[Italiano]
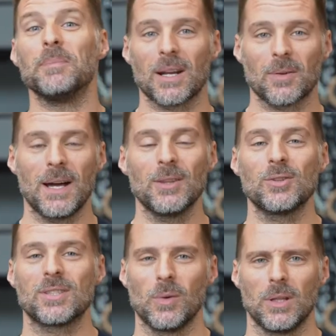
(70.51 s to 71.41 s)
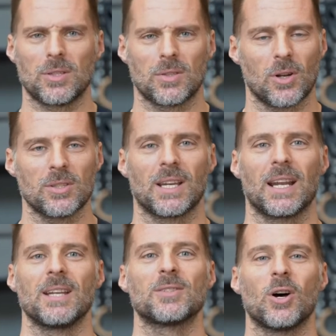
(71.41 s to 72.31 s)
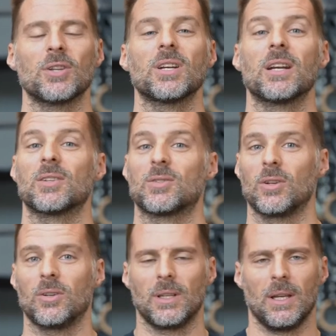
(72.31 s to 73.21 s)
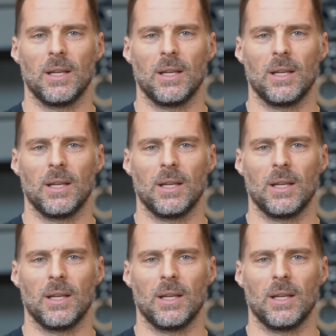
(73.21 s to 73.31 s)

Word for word: mi raccomando seguiteci sui nostri canali social che sono